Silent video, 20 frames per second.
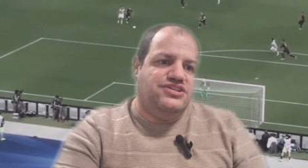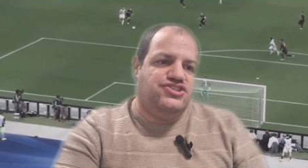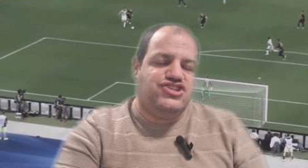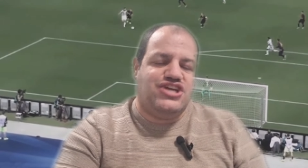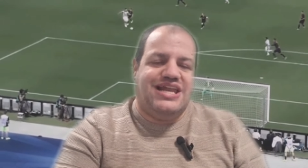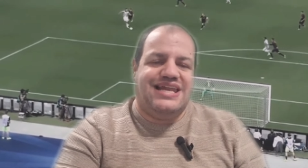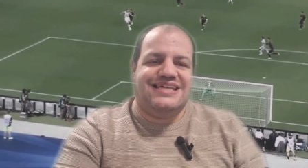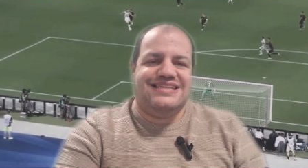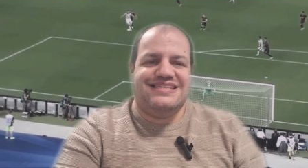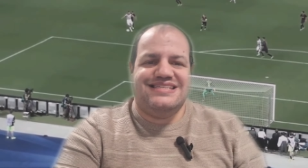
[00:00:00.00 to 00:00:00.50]

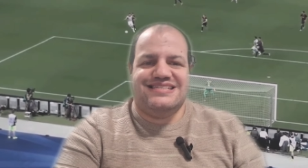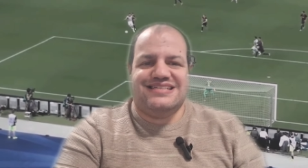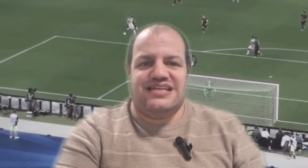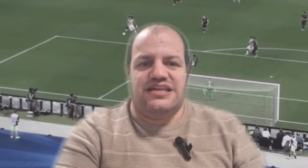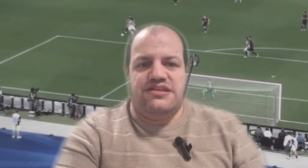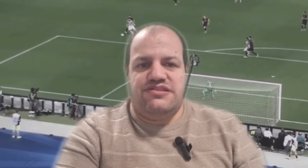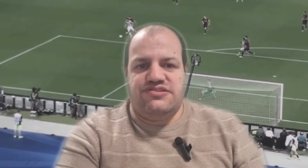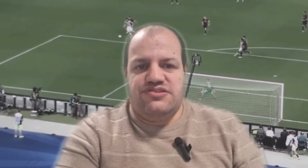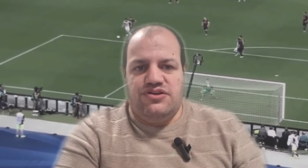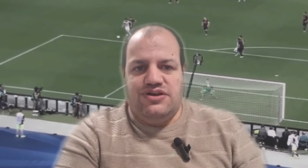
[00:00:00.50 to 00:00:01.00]
c'è la
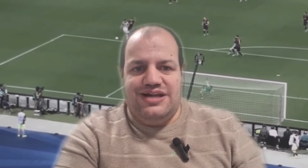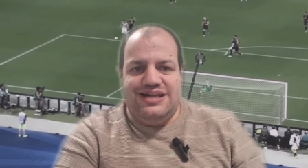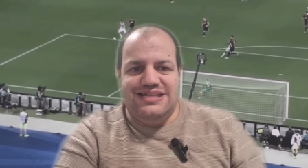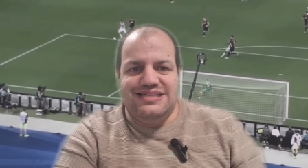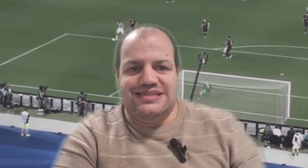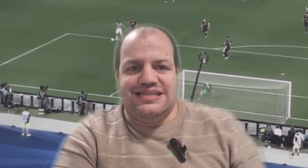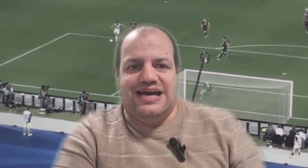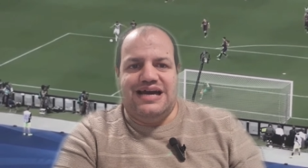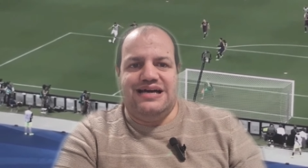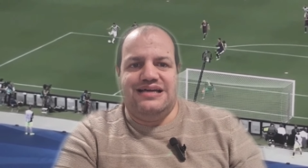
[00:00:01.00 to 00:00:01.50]

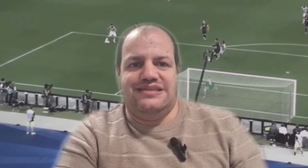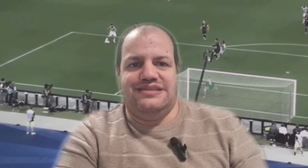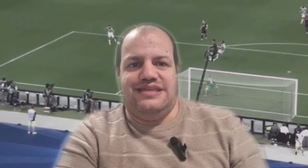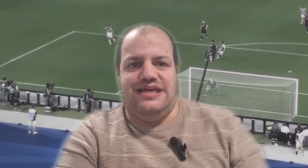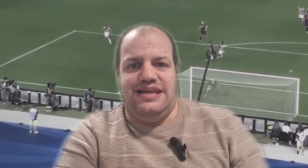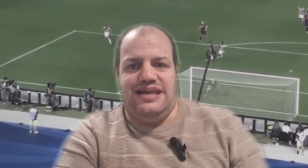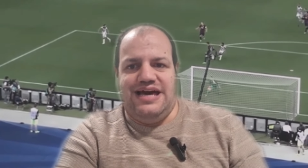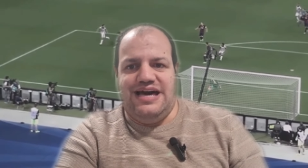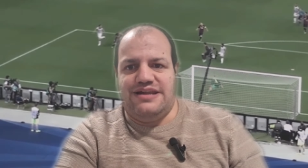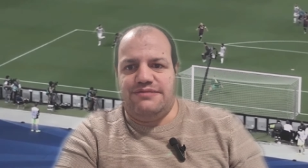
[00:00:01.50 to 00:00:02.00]
discrezionalità
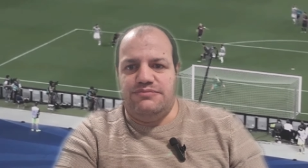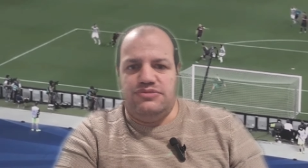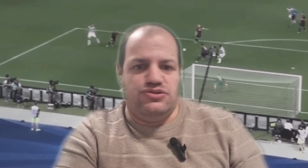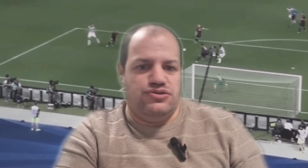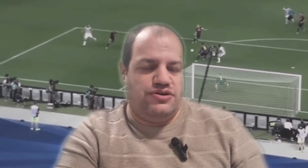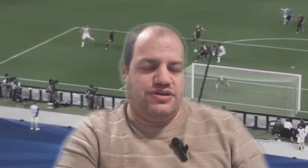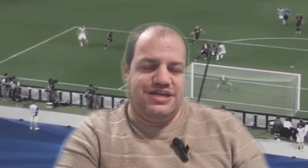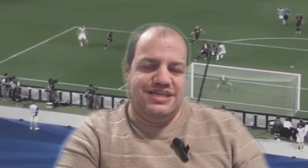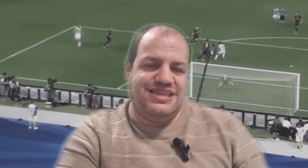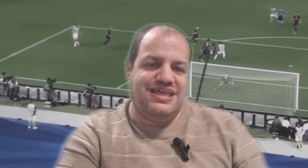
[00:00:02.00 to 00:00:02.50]

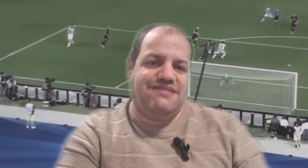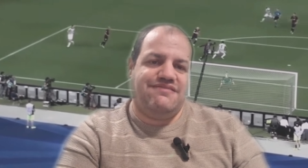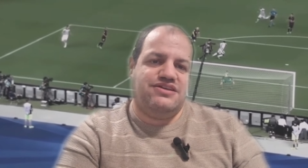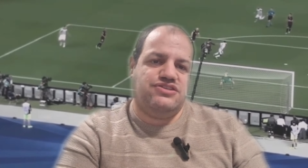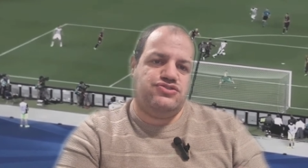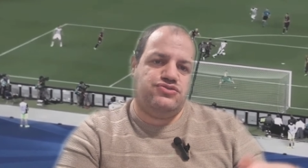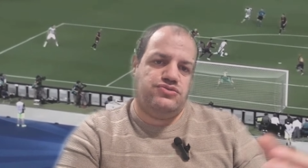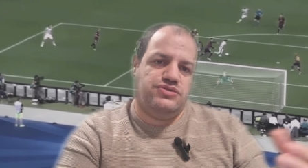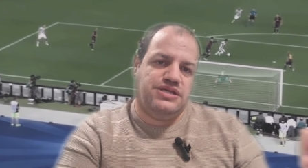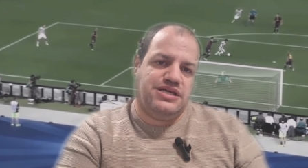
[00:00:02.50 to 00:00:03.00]
dell'arbitro che
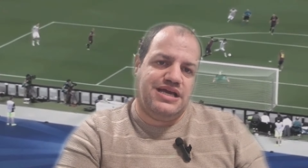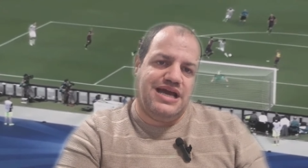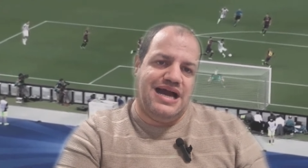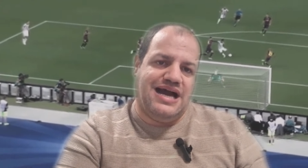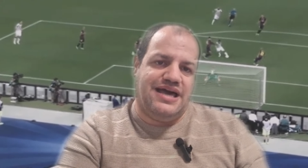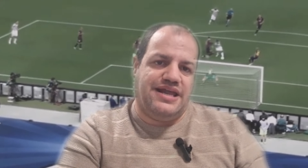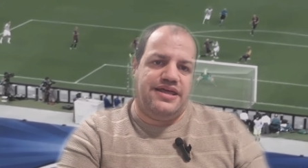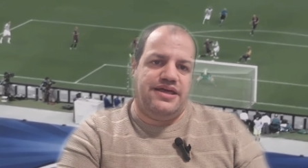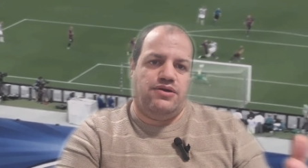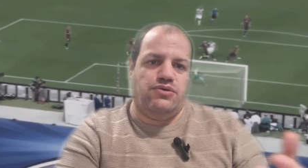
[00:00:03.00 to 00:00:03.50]
deve
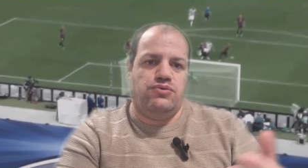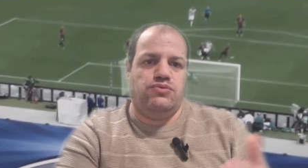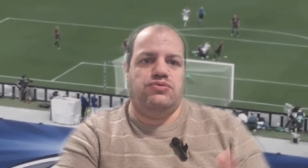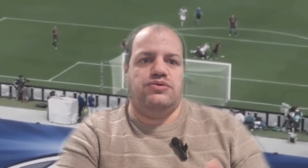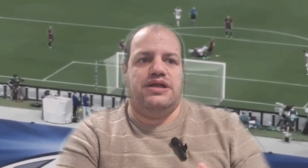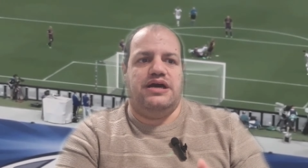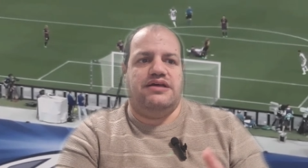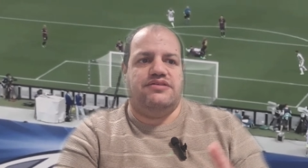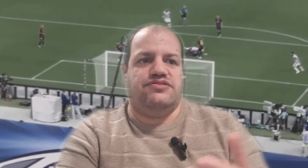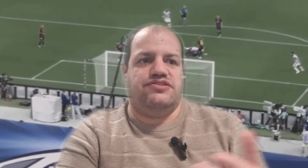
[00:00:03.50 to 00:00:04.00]
giudicare
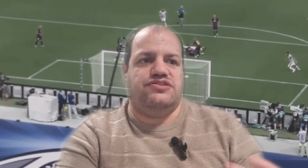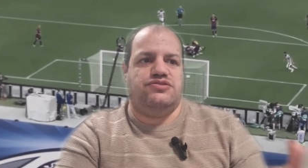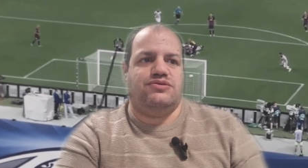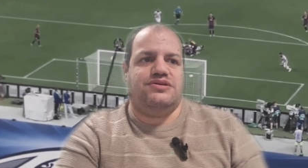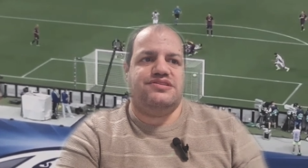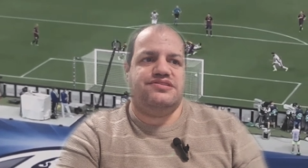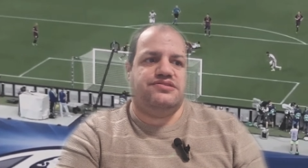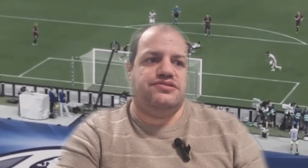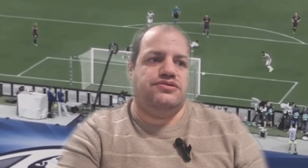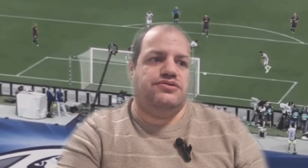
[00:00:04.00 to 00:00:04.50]
una
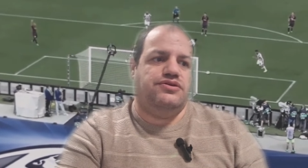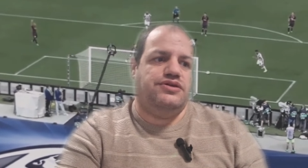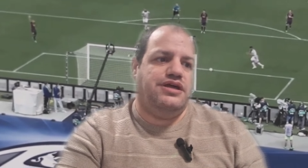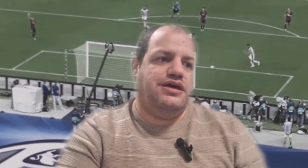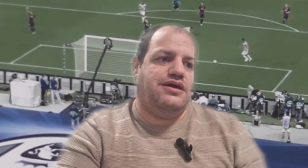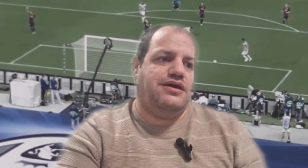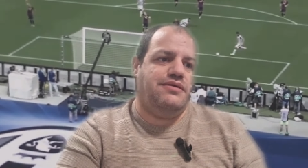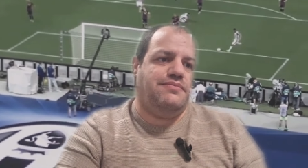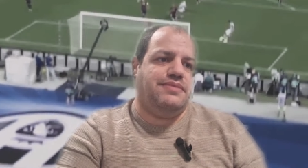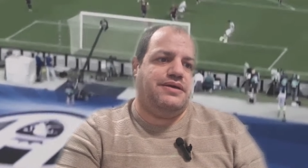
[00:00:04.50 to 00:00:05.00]

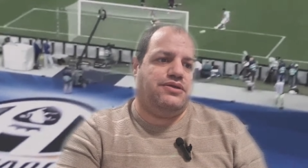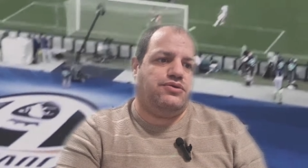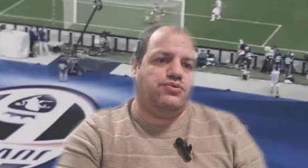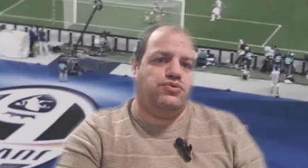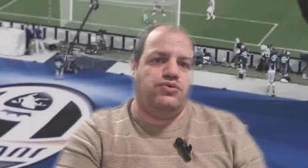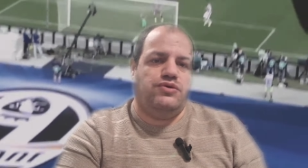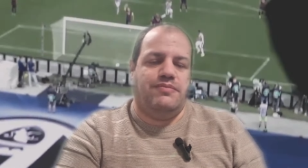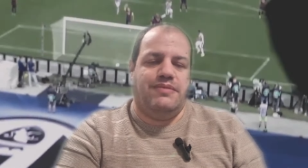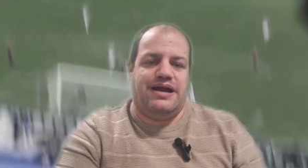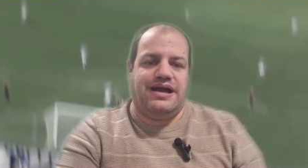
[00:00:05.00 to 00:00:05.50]
situazione per
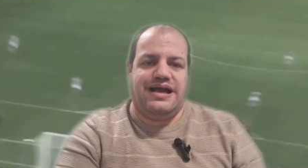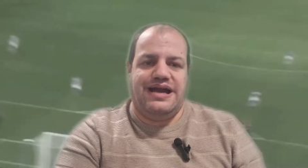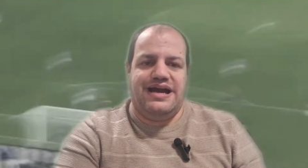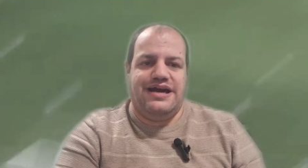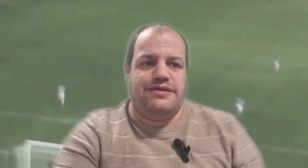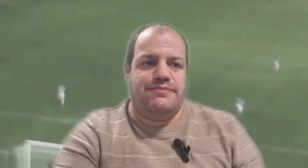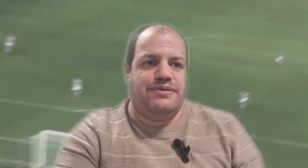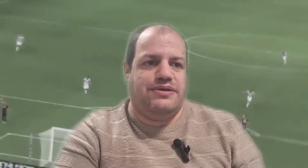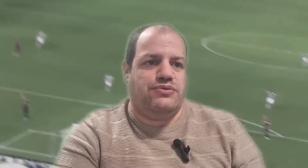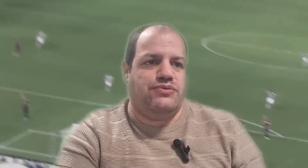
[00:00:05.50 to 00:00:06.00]
cui
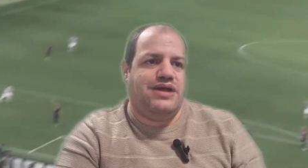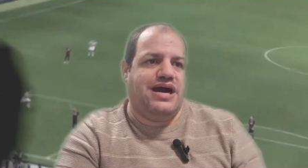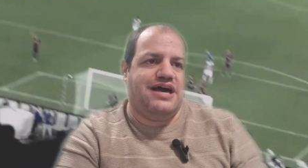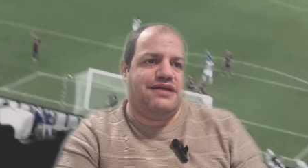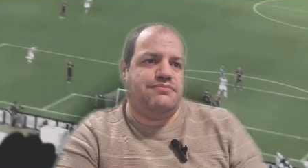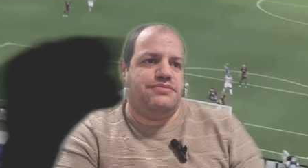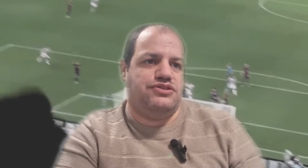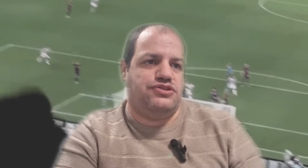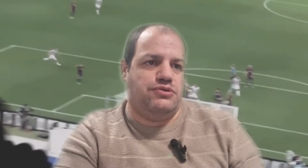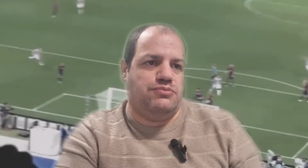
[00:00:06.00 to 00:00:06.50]
magari per un
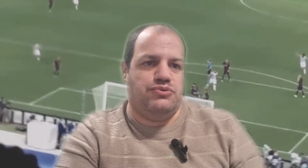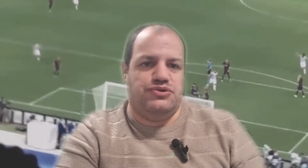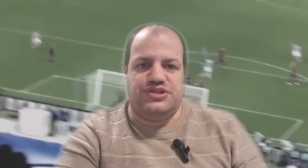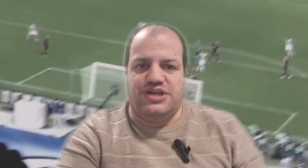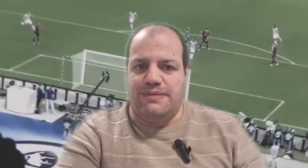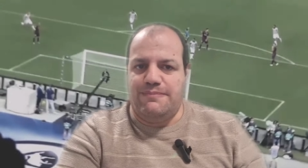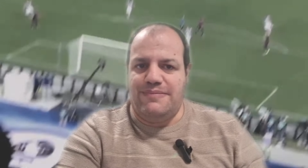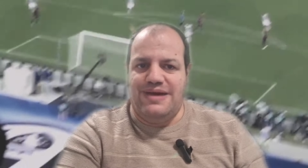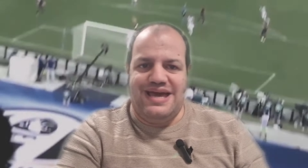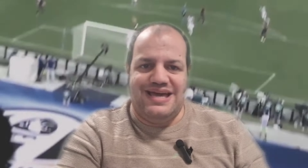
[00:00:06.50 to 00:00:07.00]
arbitro
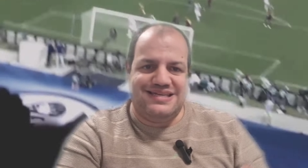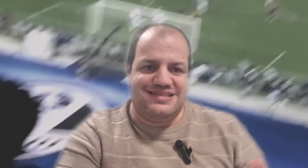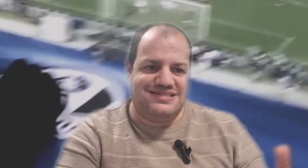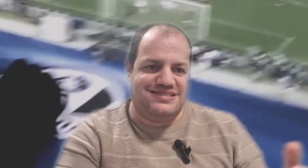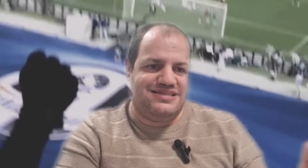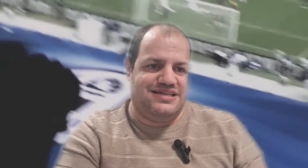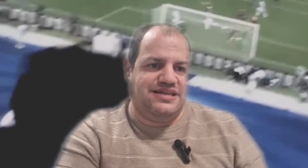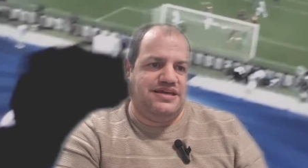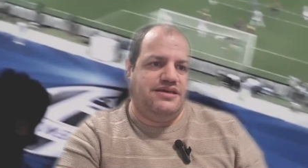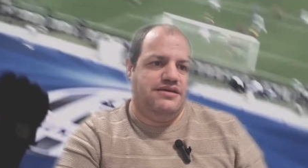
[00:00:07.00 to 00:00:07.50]
potrebbe
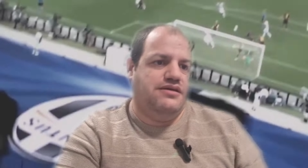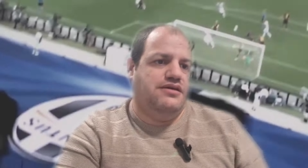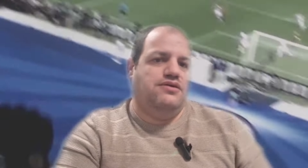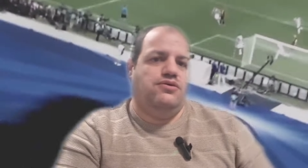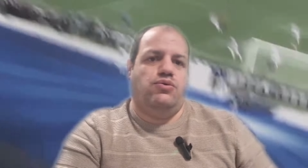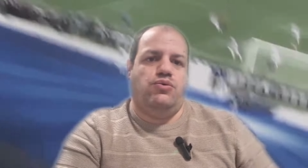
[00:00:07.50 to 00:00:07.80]
essere